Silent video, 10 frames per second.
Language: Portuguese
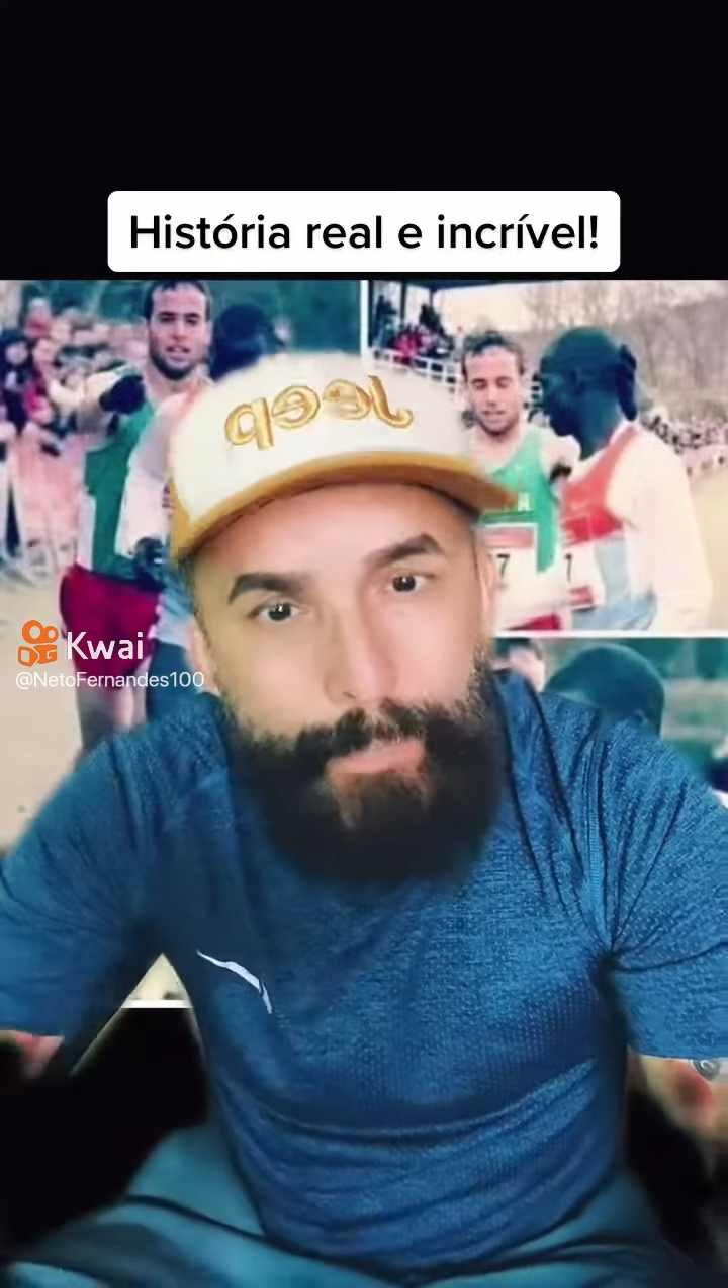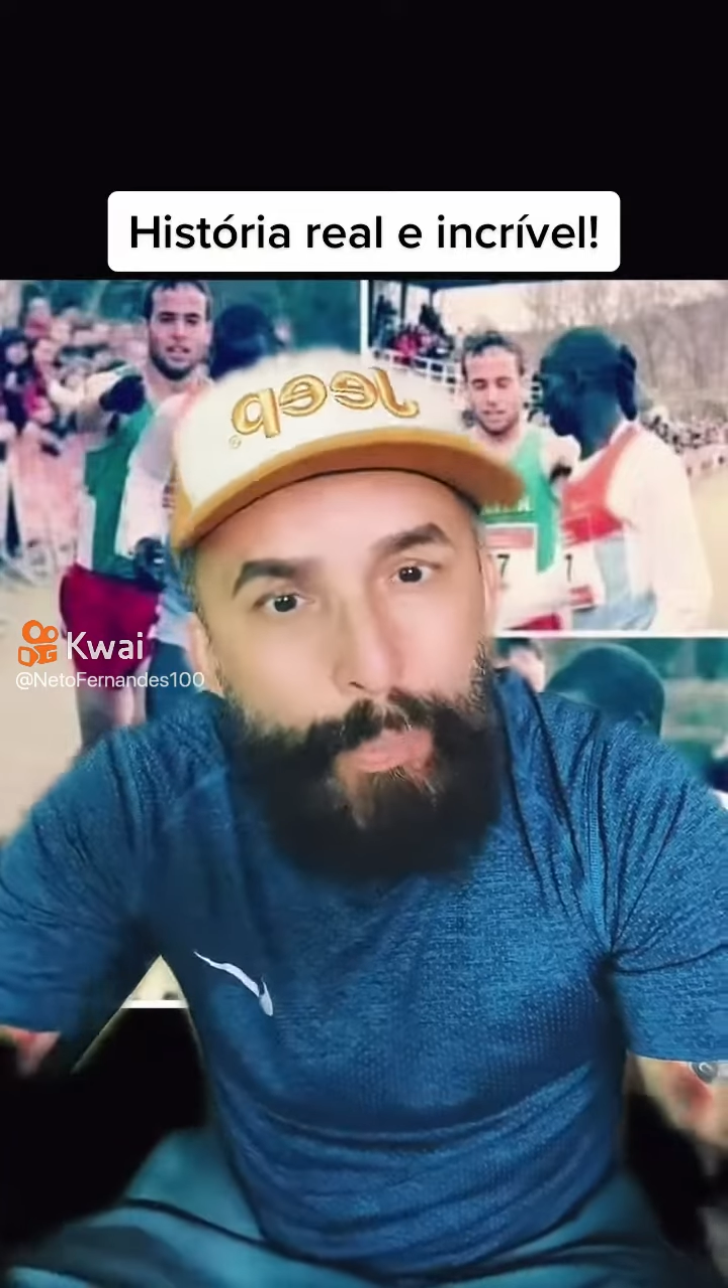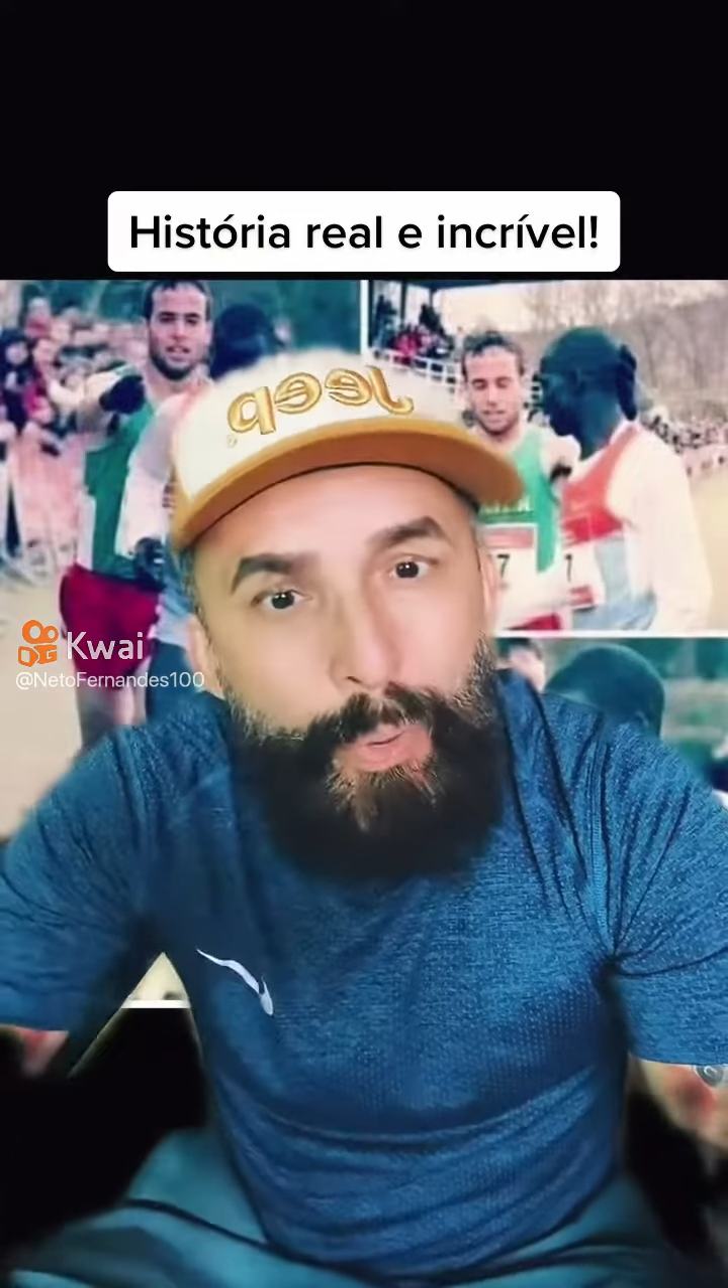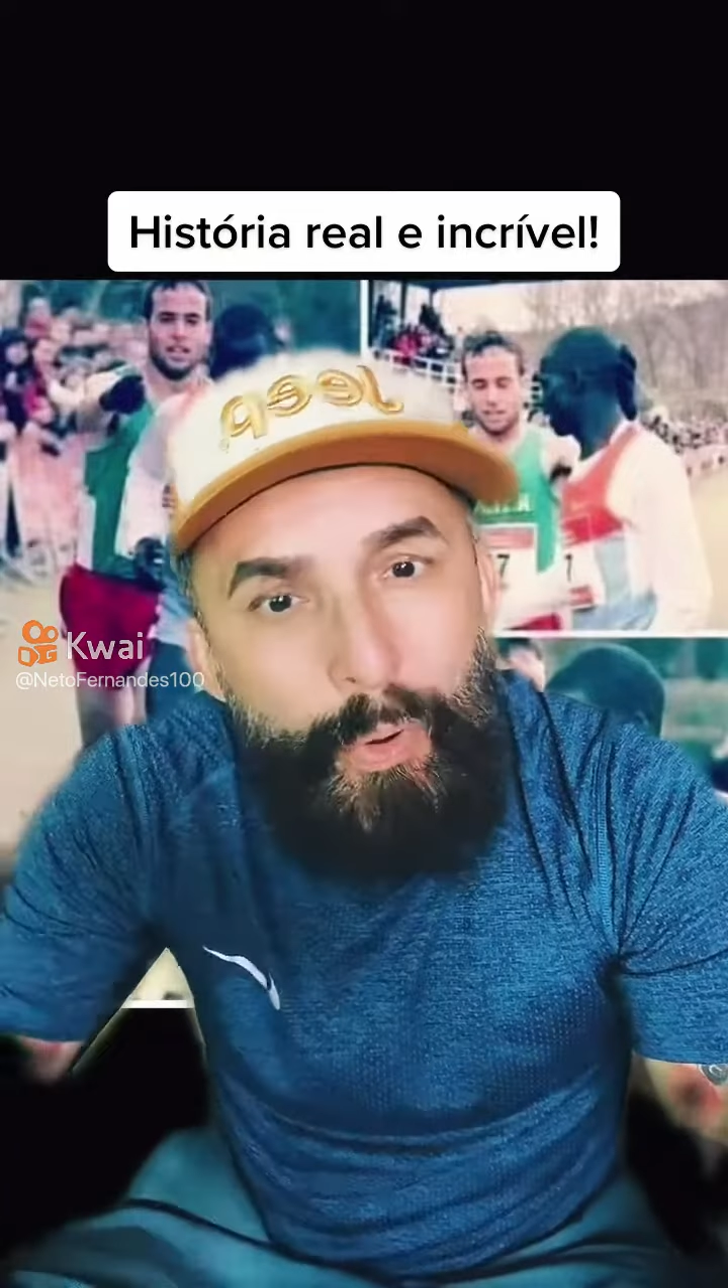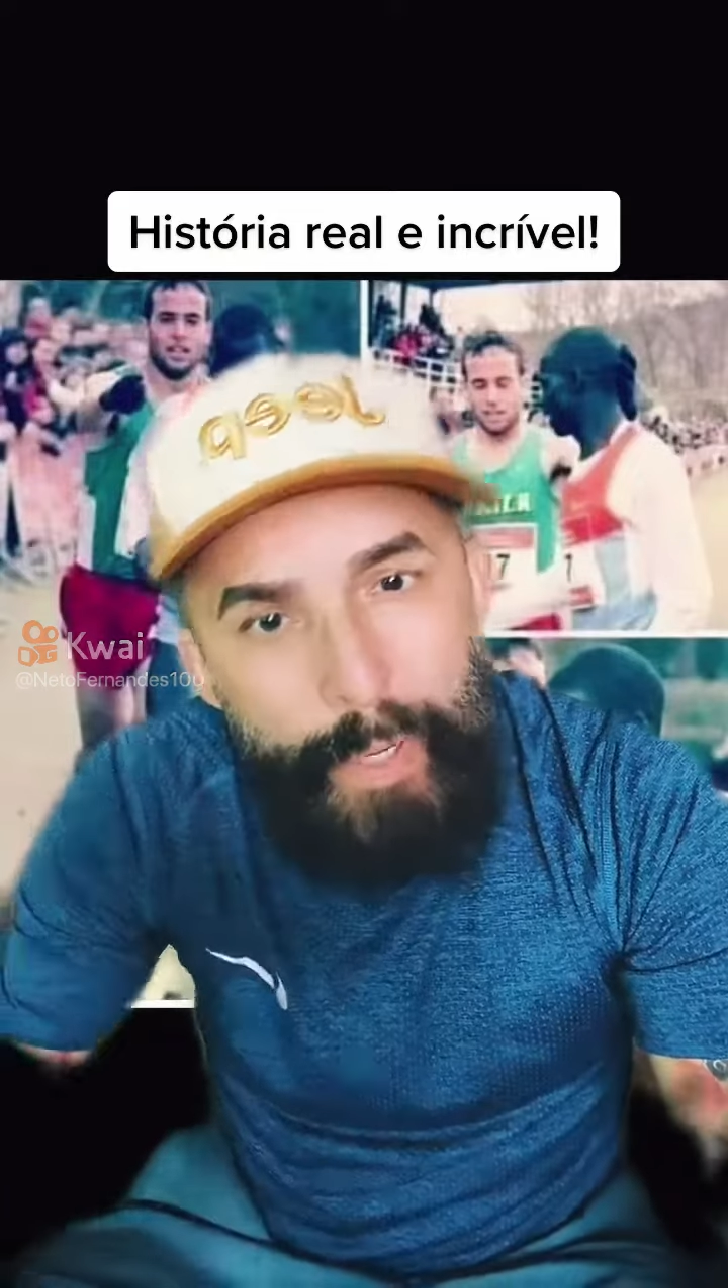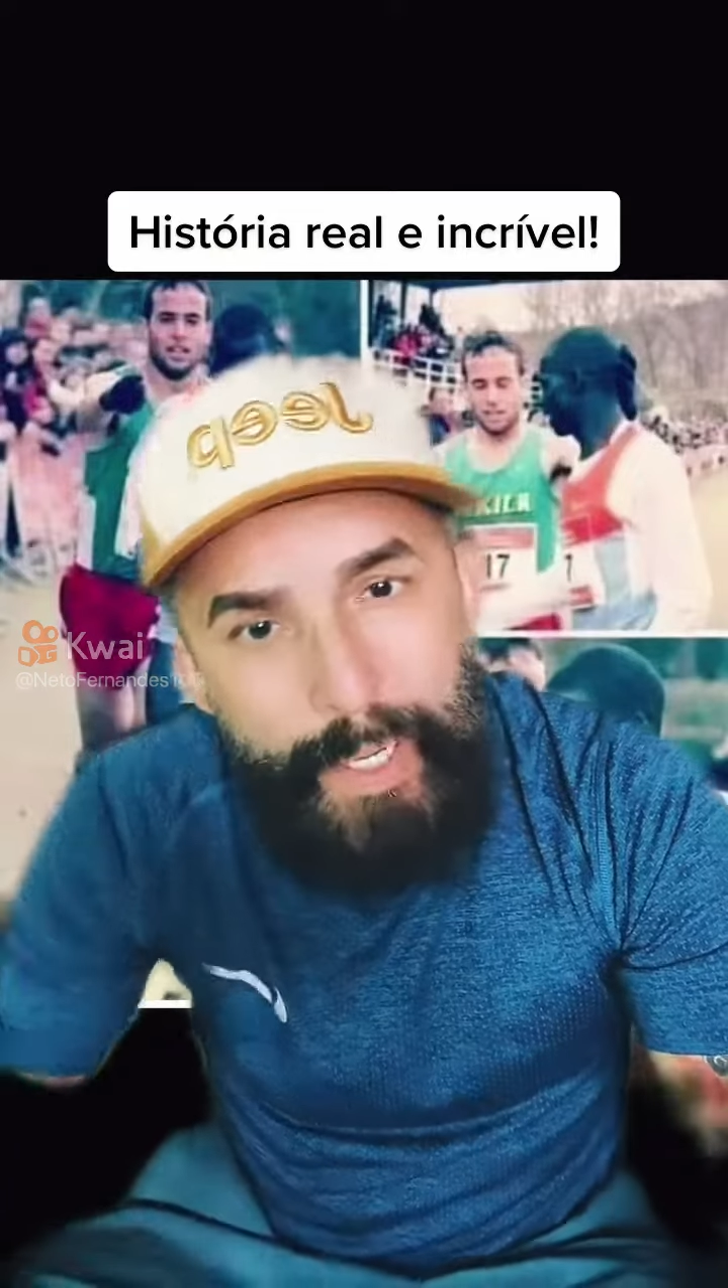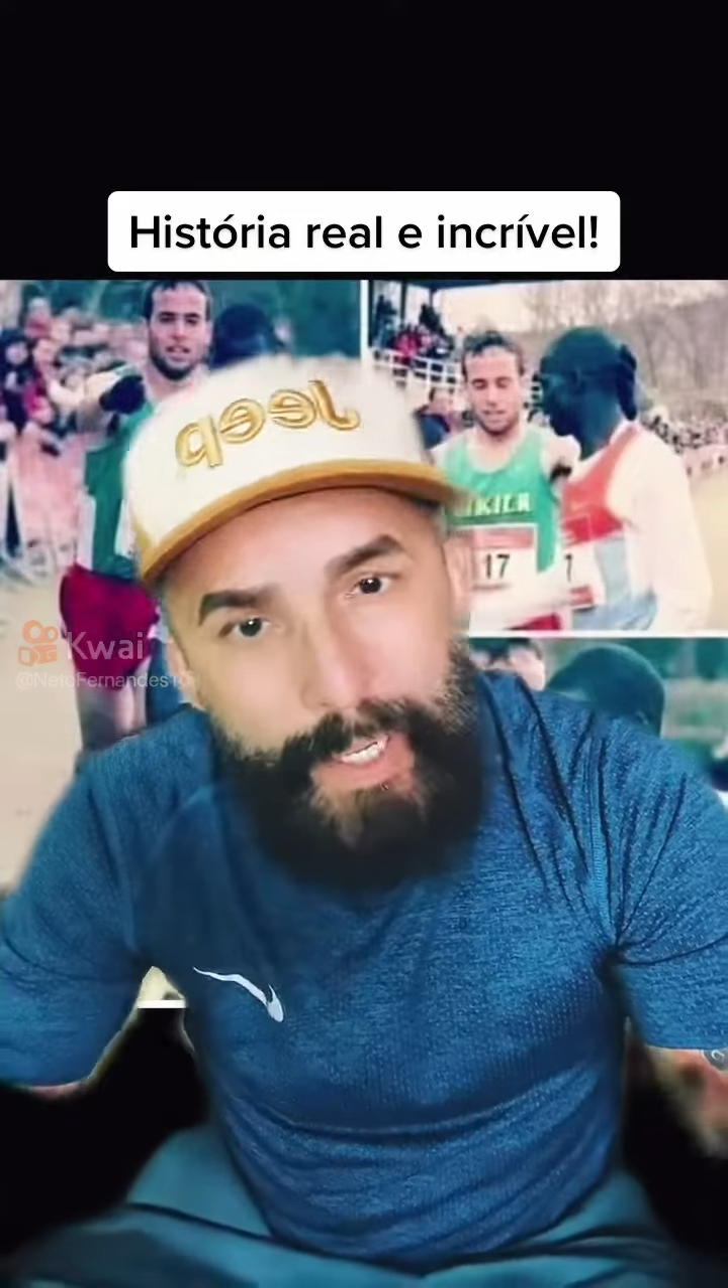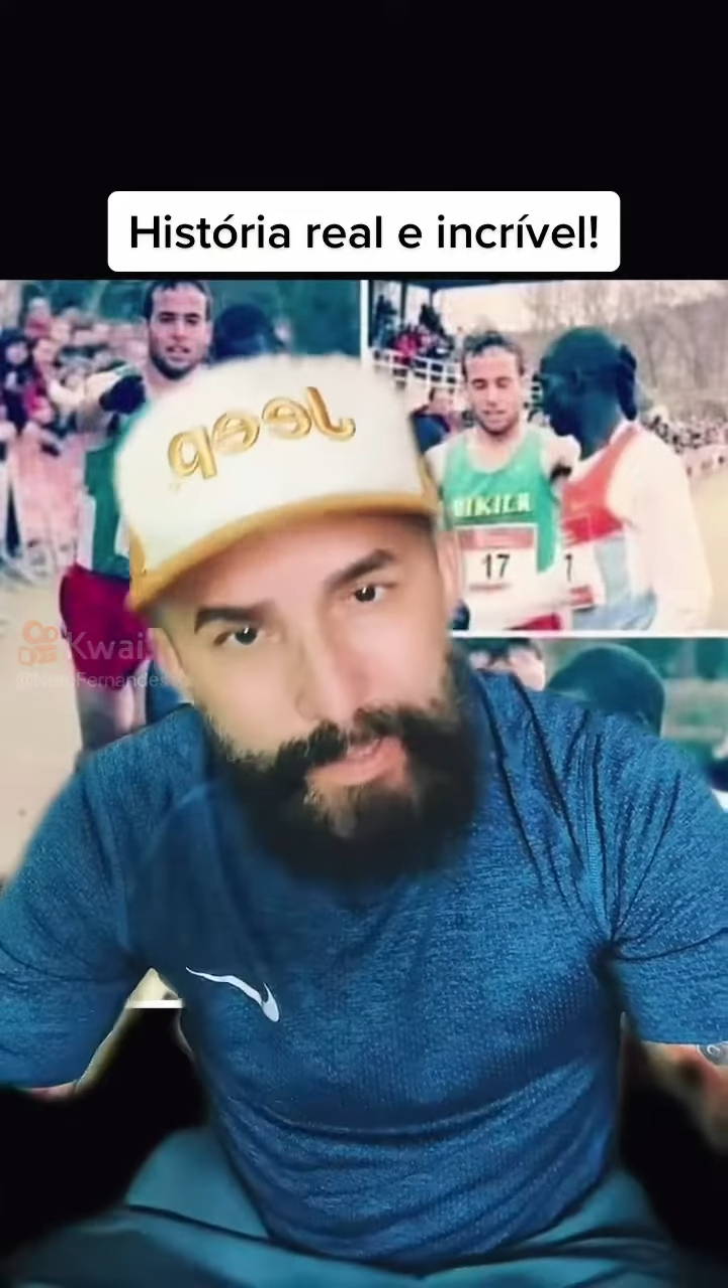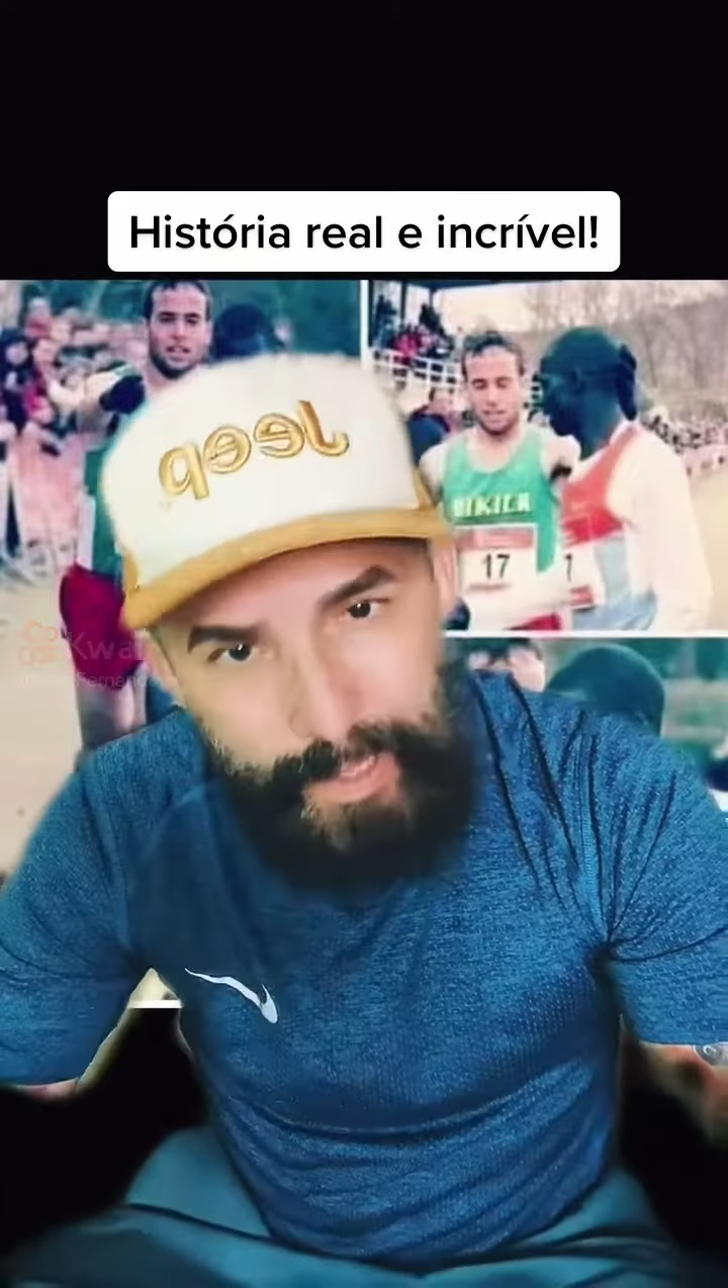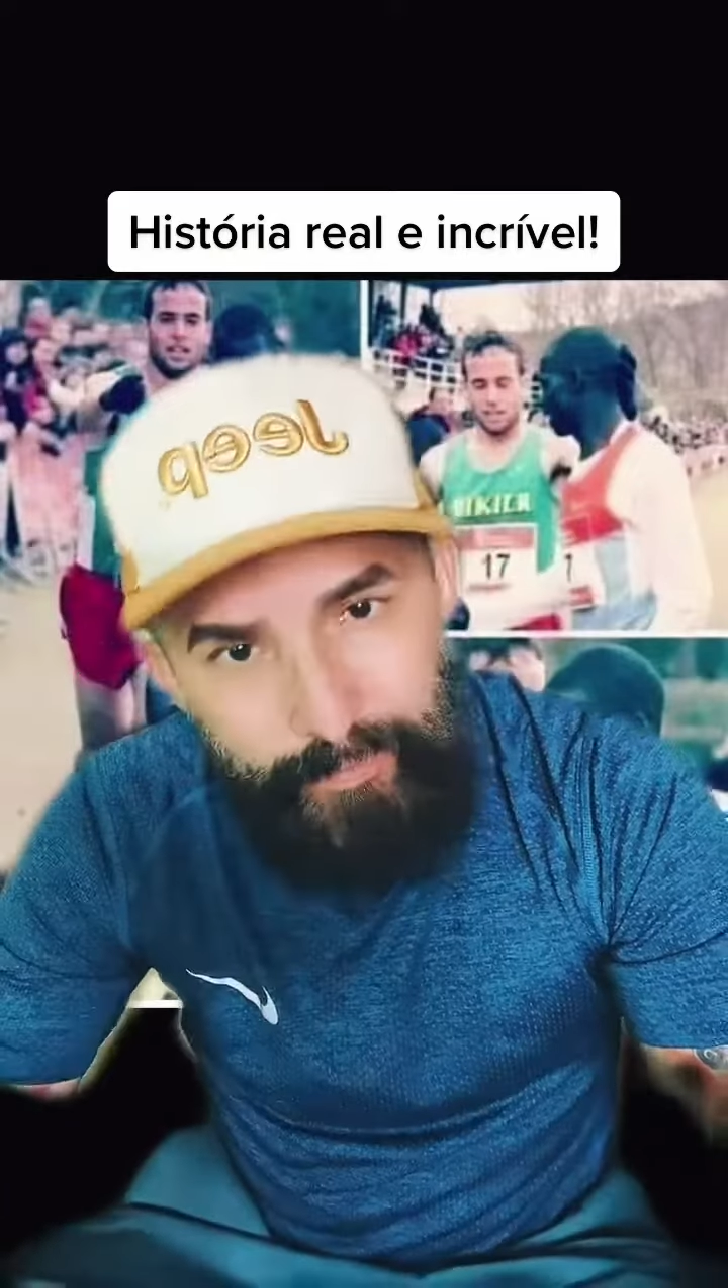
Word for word: empurrou ele até